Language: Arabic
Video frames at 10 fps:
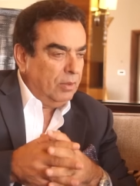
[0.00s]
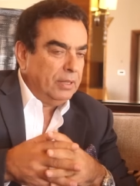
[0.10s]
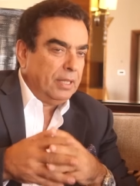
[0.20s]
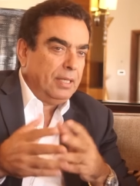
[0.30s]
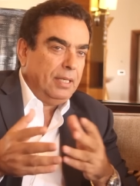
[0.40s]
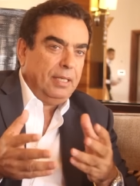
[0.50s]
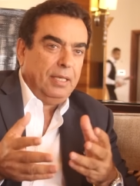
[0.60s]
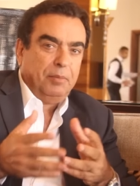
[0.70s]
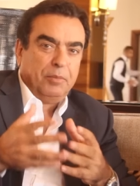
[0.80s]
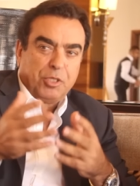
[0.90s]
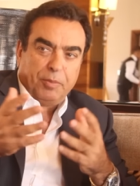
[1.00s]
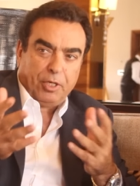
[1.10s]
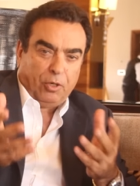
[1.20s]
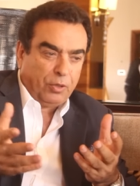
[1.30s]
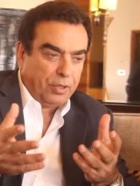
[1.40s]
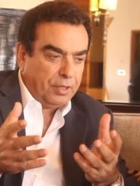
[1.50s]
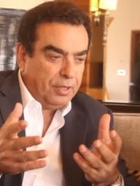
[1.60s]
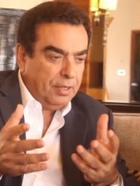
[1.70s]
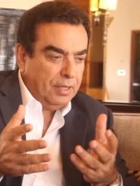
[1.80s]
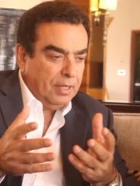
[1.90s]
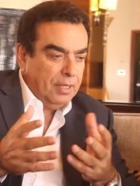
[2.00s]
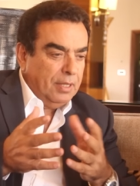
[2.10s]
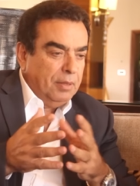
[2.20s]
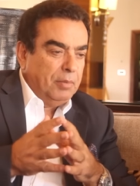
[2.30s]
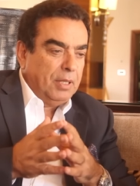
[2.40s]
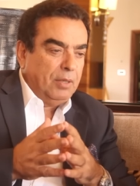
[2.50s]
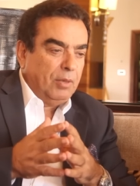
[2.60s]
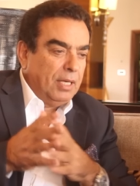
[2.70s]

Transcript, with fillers: وعندك الإعلام شبه الحر بقى